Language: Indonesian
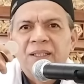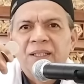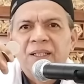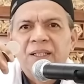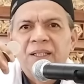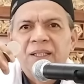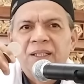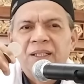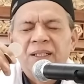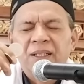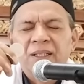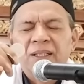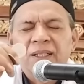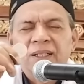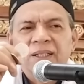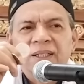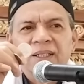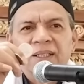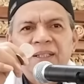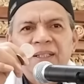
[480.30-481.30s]
Hah?
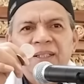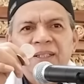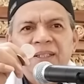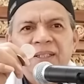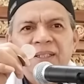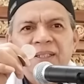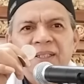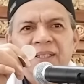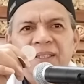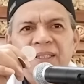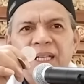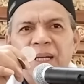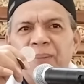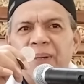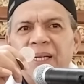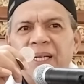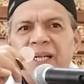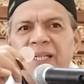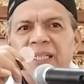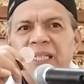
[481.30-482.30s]

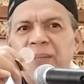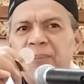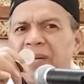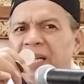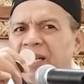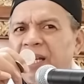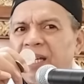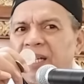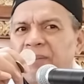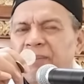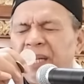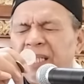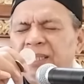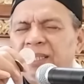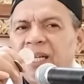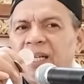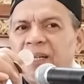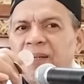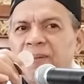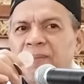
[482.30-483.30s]
diamankan di mana
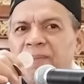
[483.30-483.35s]
biasa